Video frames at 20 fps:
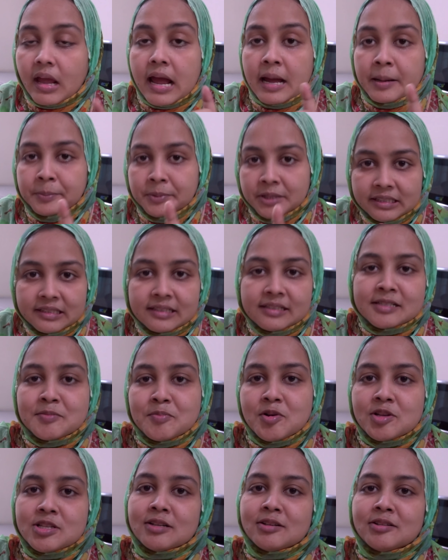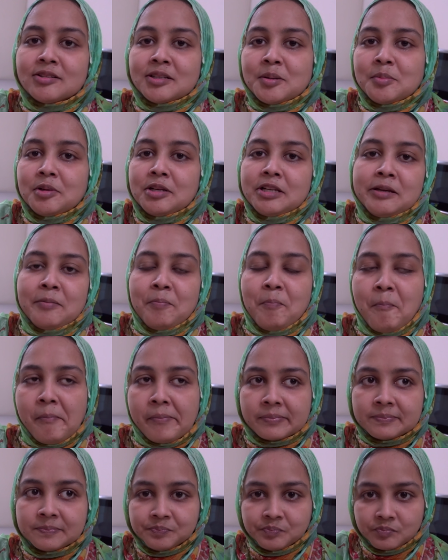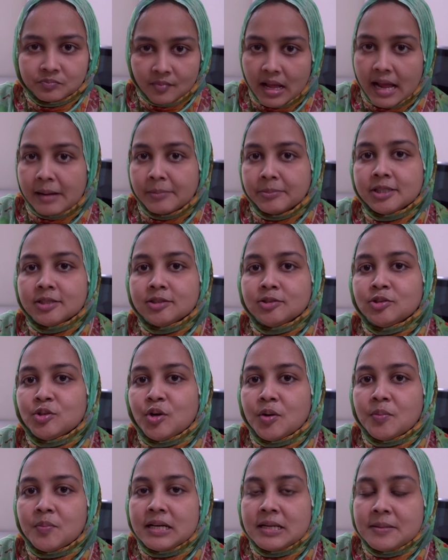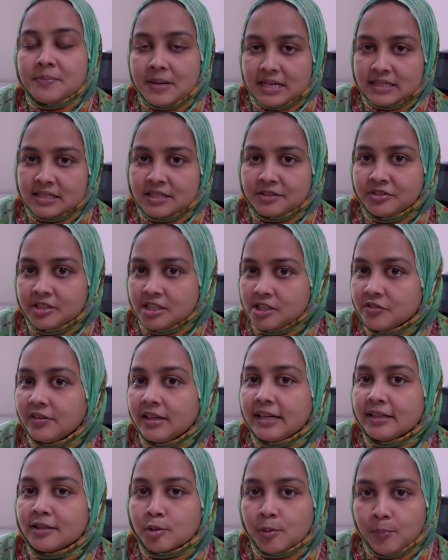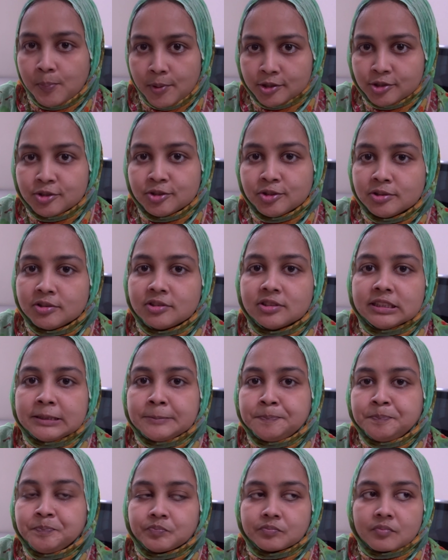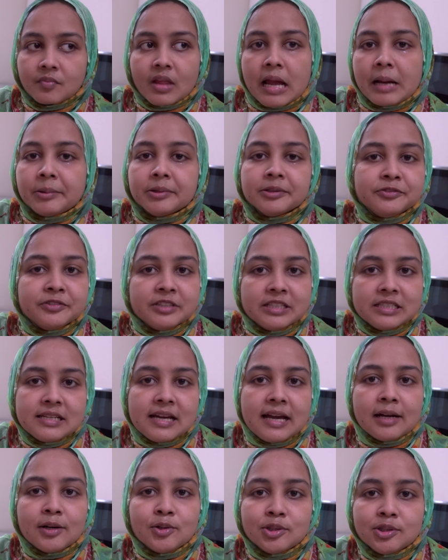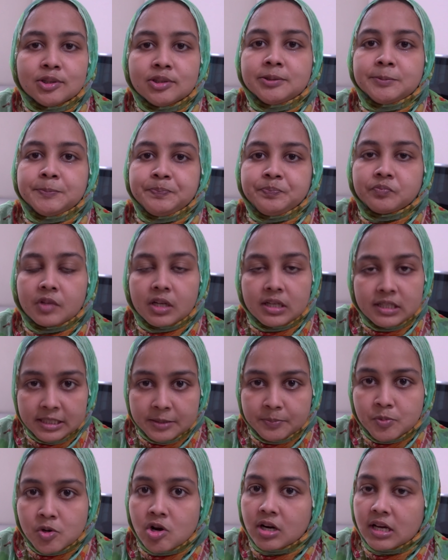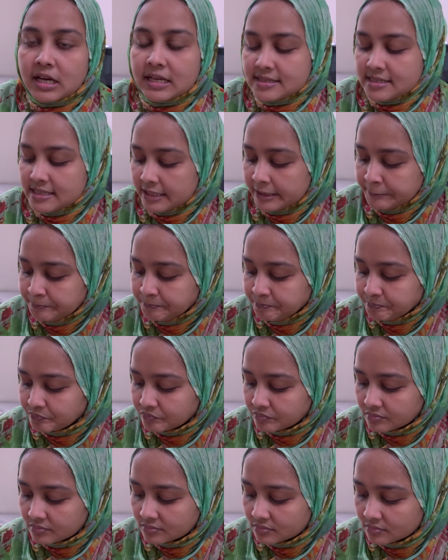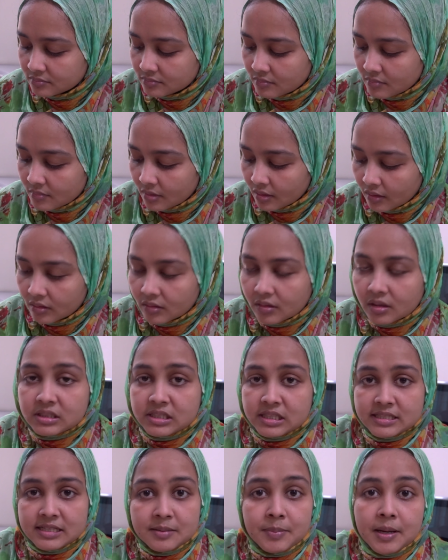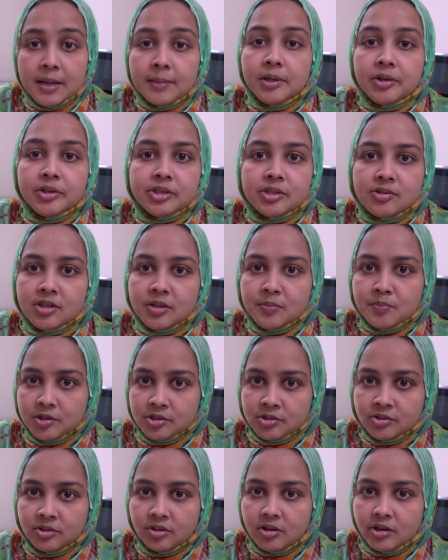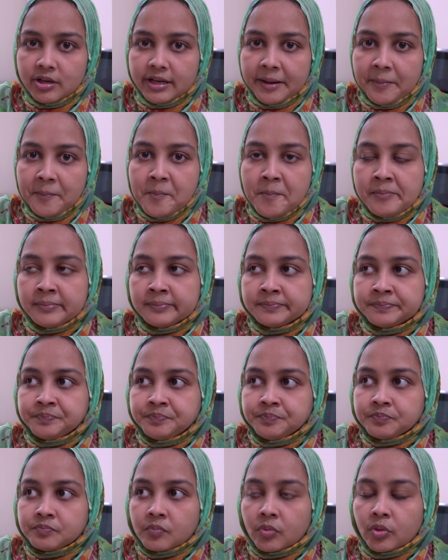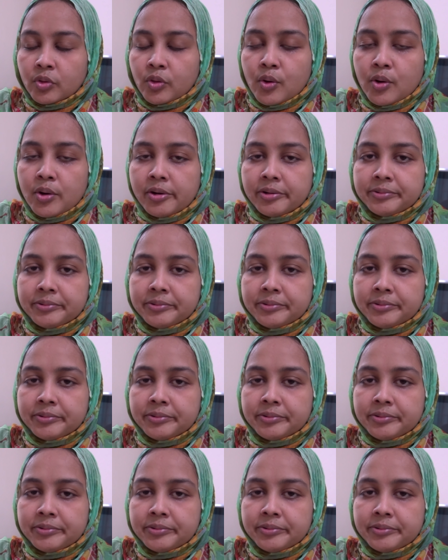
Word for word: আপনাদেরকে একটা মজার কথা বলি আমি কিন্তু নর্মালি বাসা ফিশ প্লেট খুব পছন্দ করি আমার ফ্রিজে এখনও ডিপ করা আছে সে যার বাবাও এটা অনেক পছন্দ করে তো